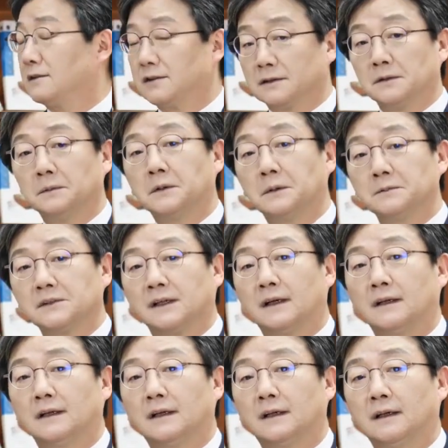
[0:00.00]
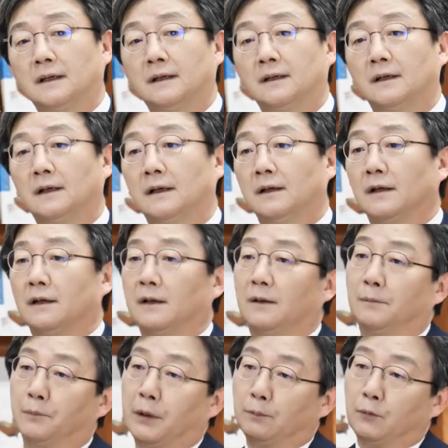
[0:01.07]
지금 검찰이
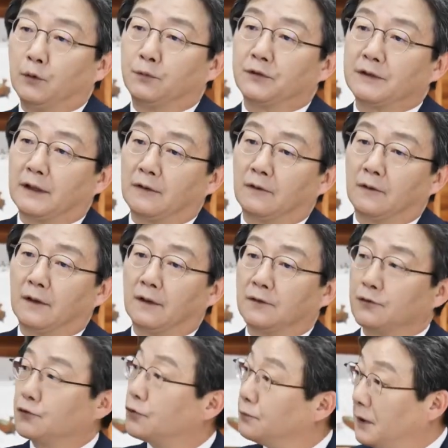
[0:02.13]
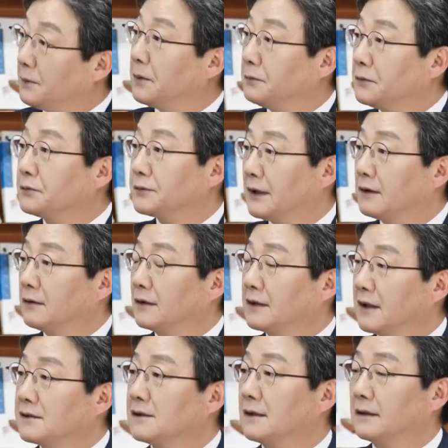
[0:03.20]
법무부 장관, 추미애 법무부
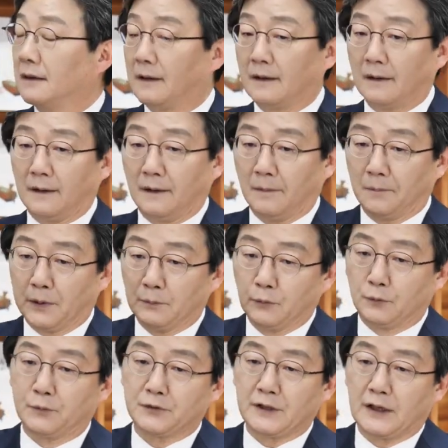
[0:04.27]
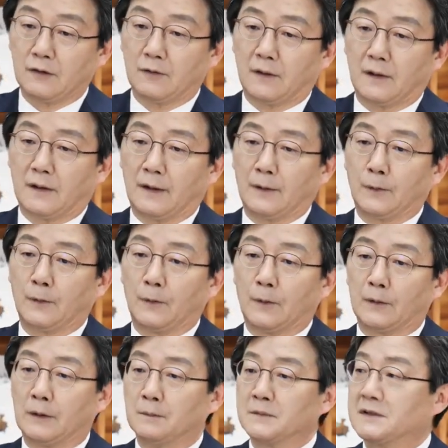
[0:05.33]
장관이 계실 때 법무부
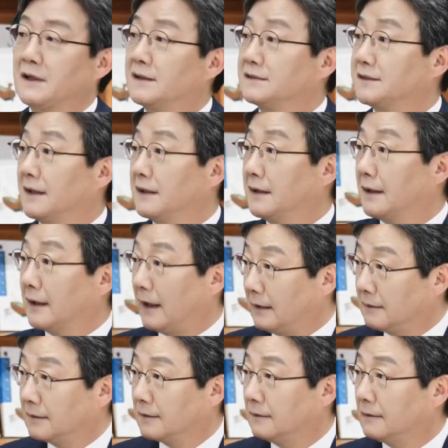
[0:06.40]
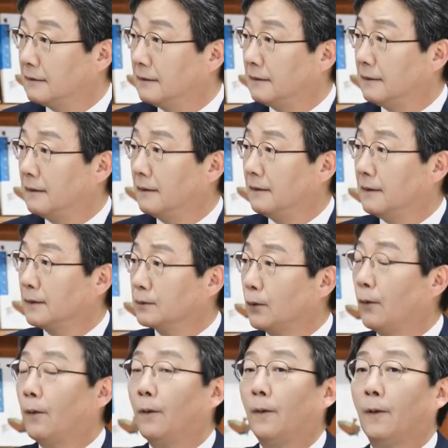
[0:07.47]
장관하고 검찰 사이의 갈등
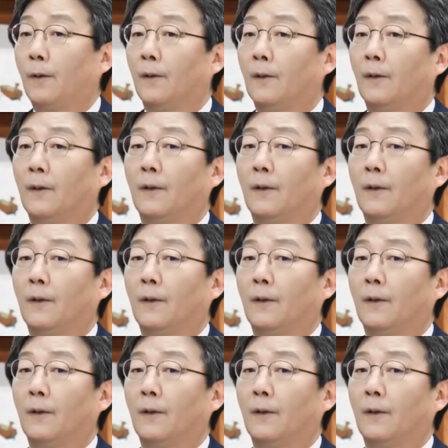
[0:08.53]
또